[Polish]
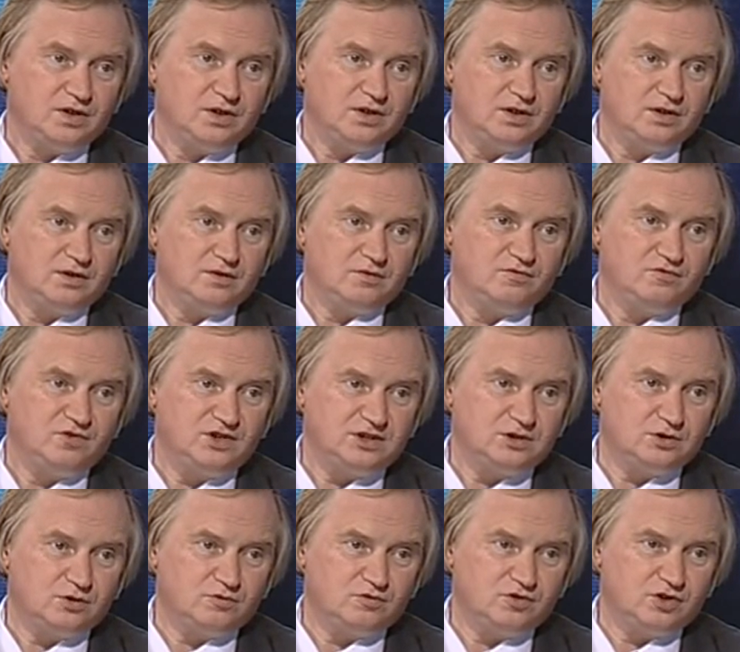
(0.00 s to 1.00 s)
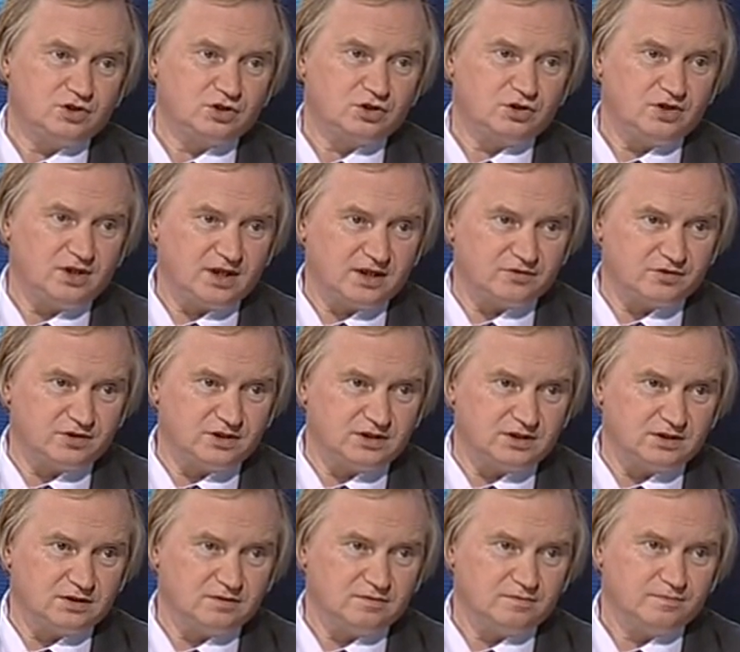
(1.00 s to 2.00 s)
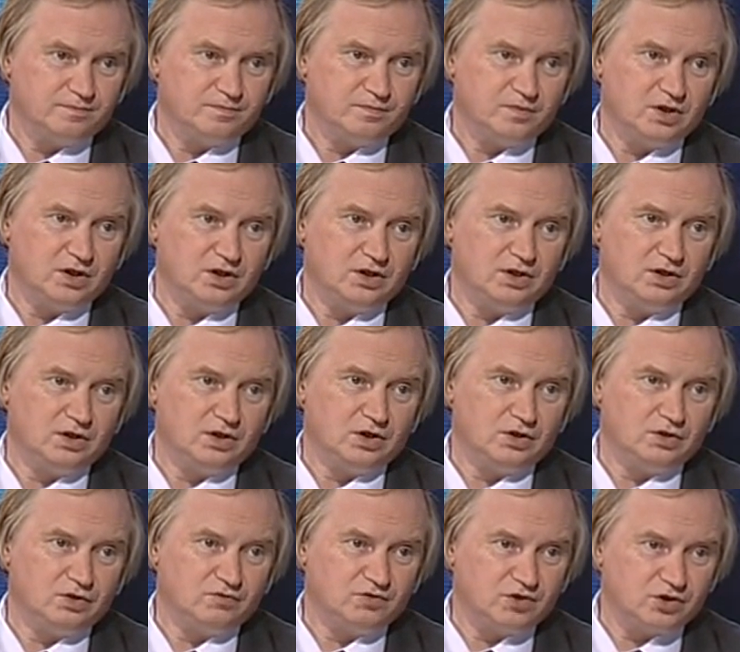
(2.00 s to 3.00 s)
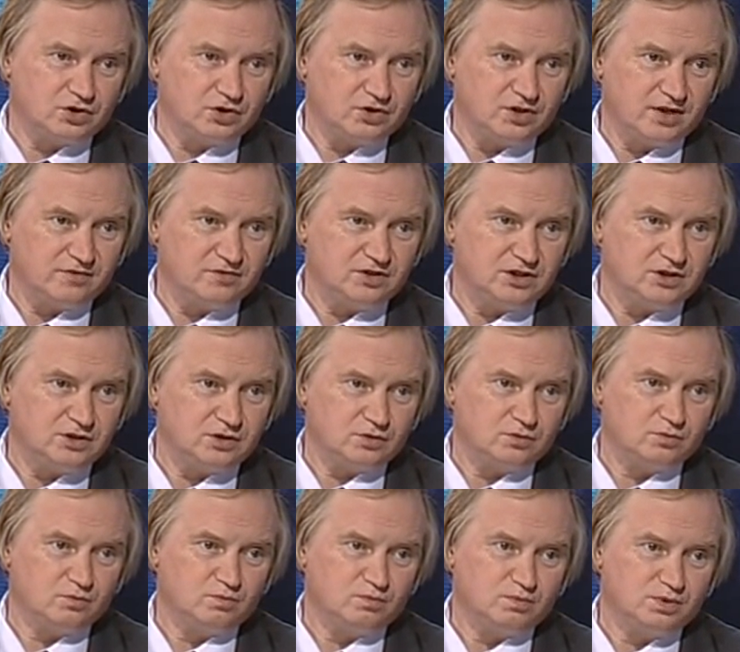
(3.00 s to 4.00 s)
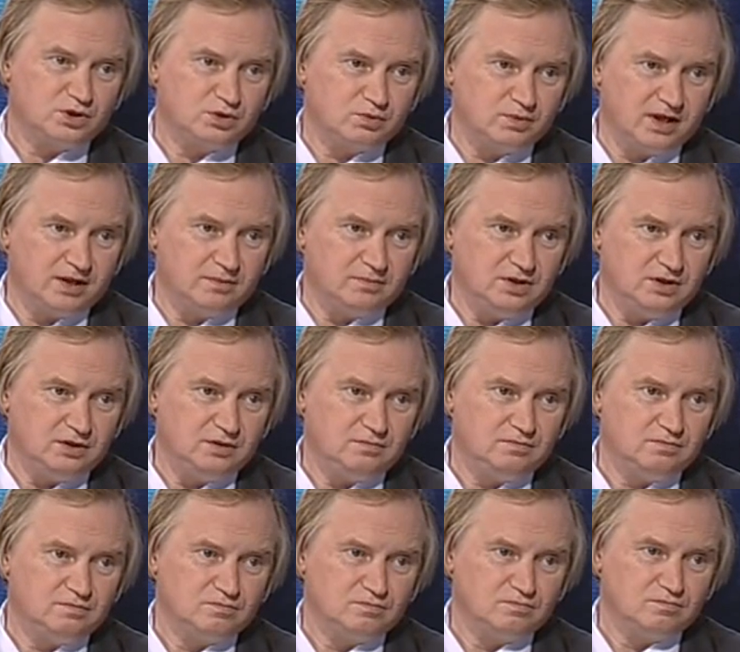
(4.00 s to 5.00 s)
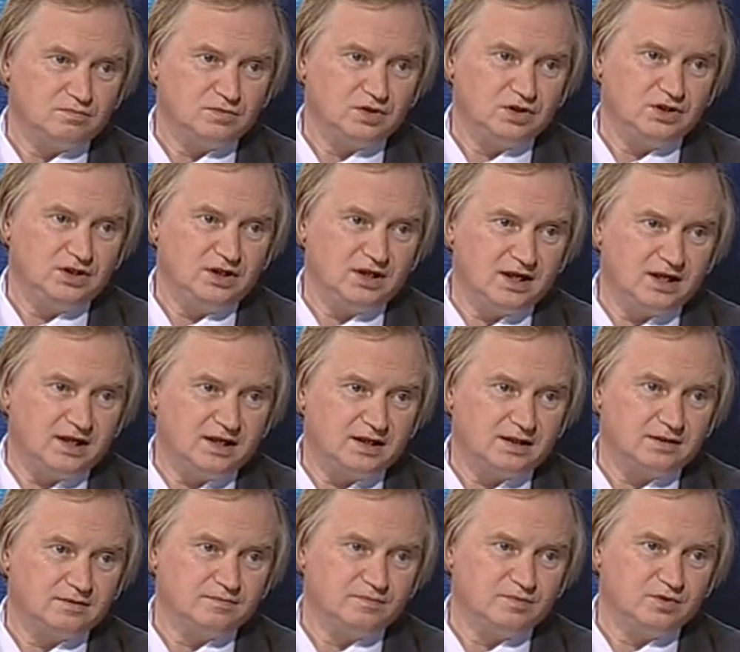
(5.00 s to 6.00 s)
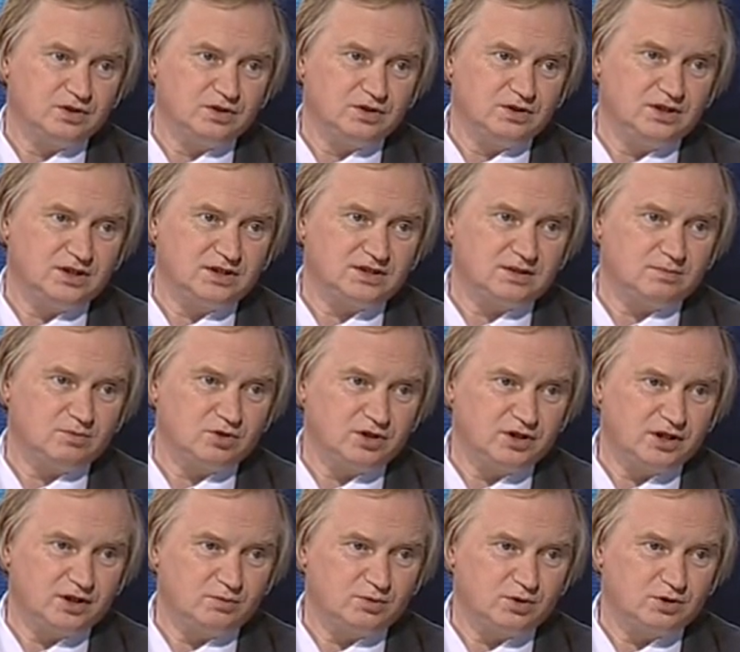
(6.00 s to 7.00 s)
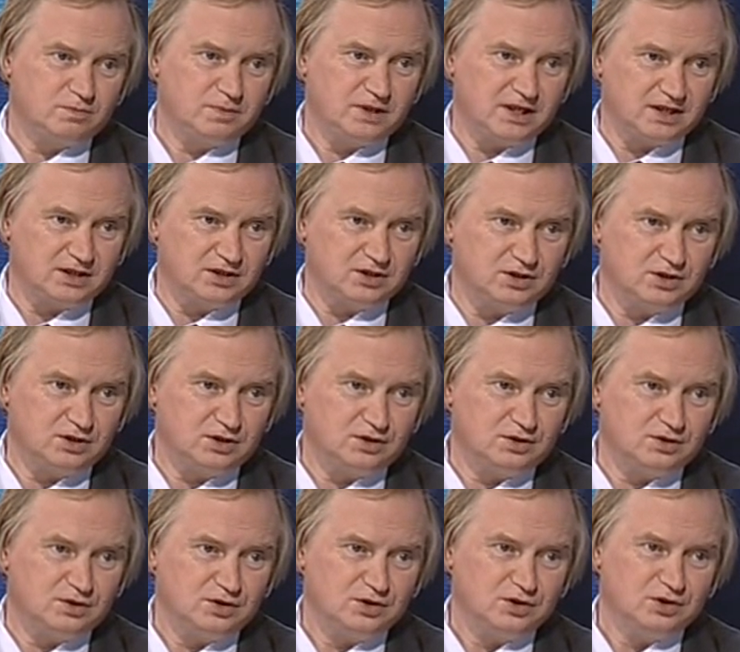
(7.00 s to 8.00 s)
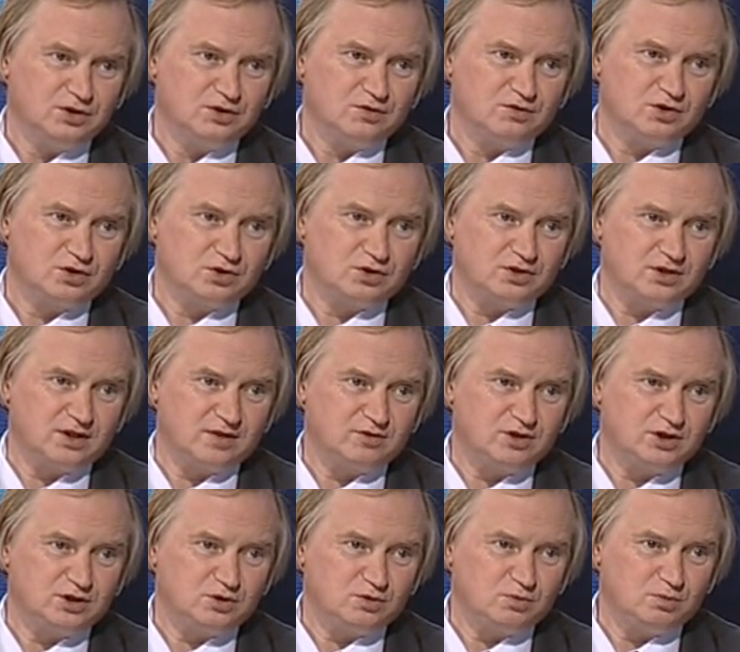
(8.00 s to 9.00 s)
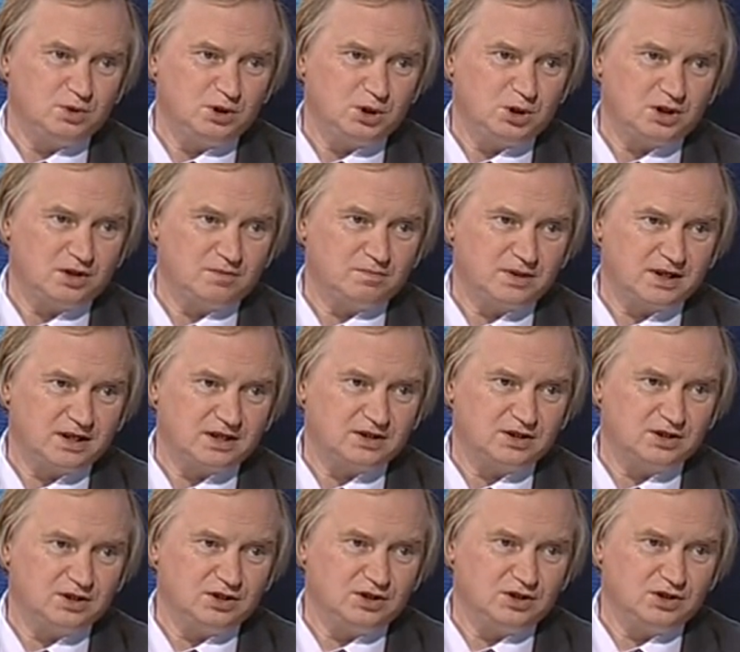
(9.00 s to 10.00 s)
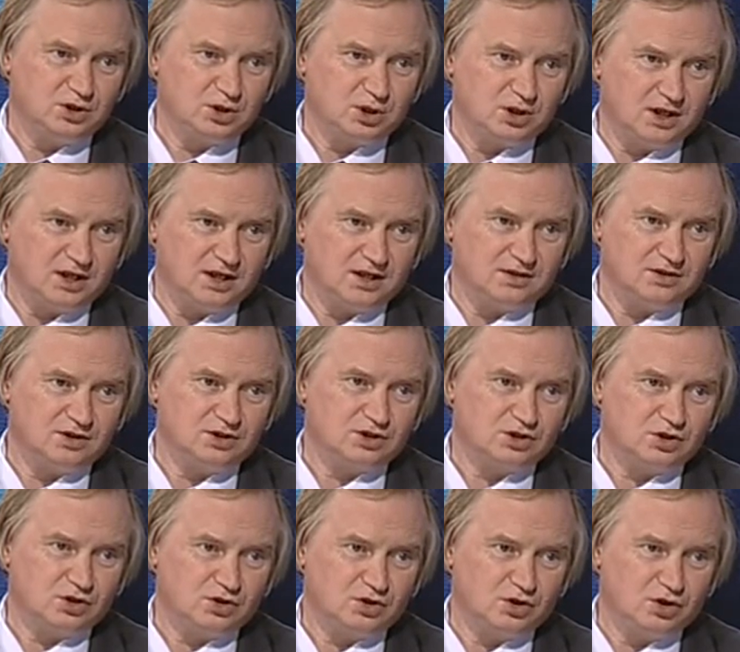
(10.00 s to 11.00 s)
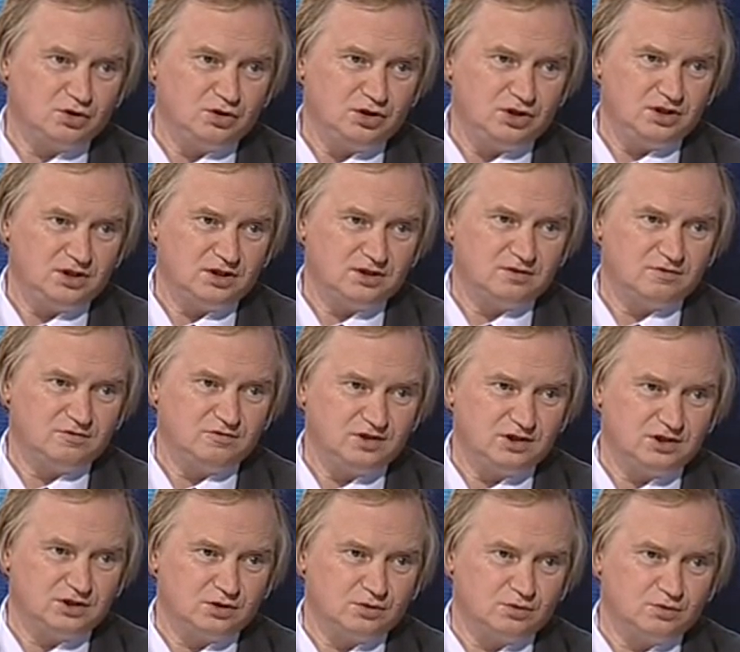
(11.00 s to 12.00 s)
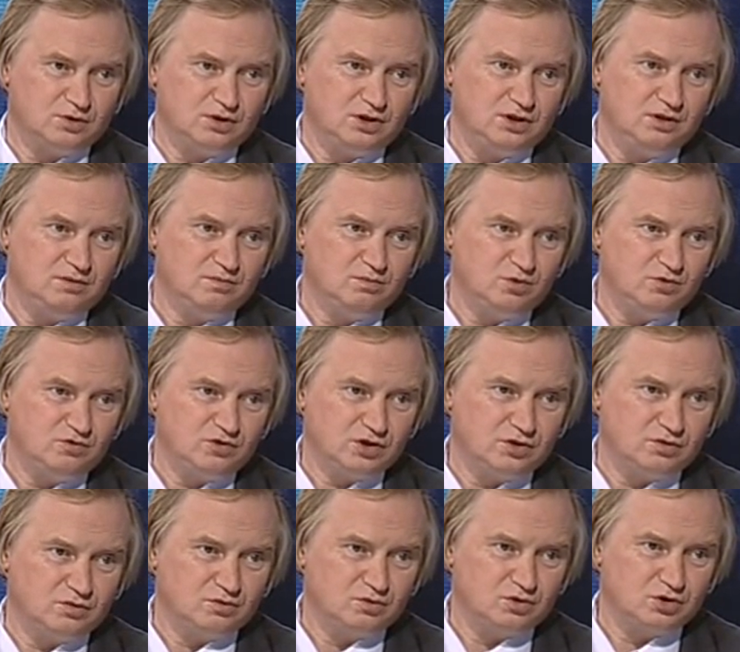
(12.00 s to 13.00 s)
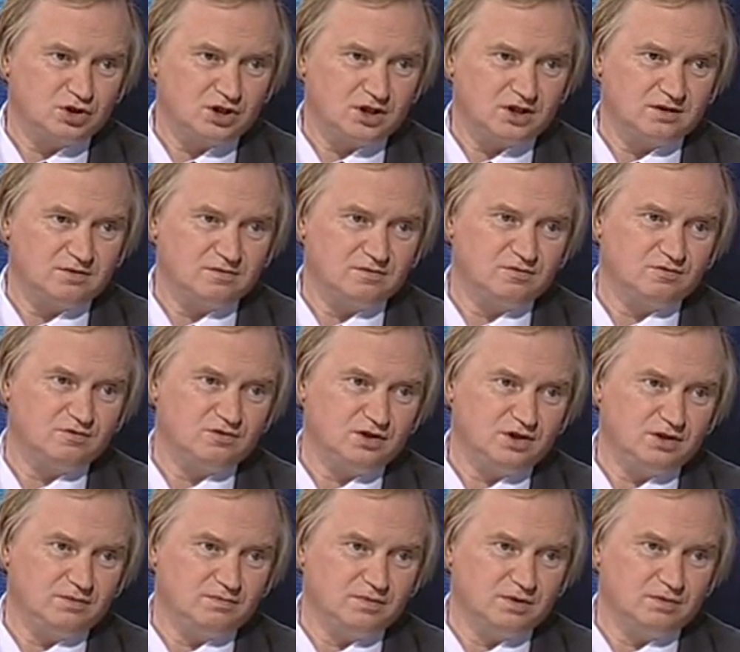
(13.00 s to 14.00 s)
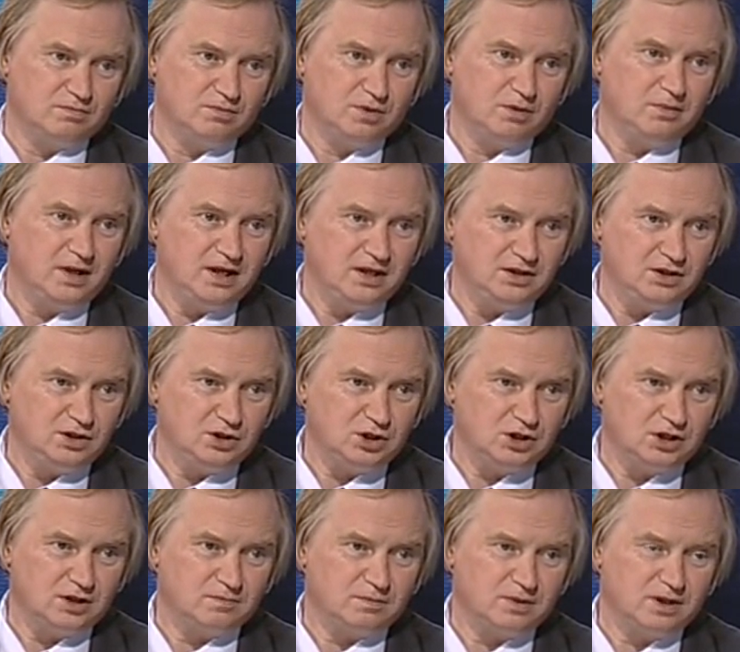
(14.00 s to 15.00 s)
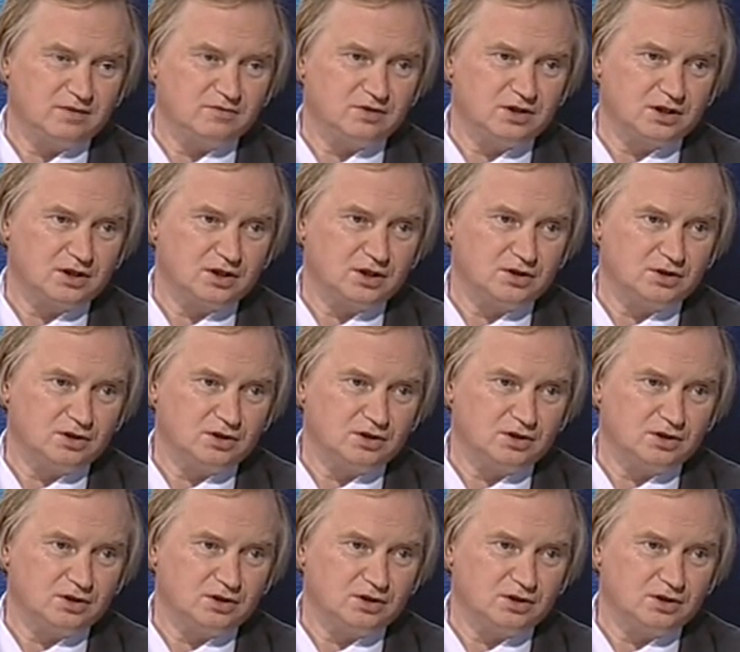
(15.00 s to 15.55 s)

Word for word: e, widzą wnioskodawcy. E, wnioskodawcy są posłami. Ja e, jestem odległy od praktyki. Wnioskodawcy są bliżej praktyki niż ja. I skoro oni je widzą i mówią, że w tym momencie, prawda,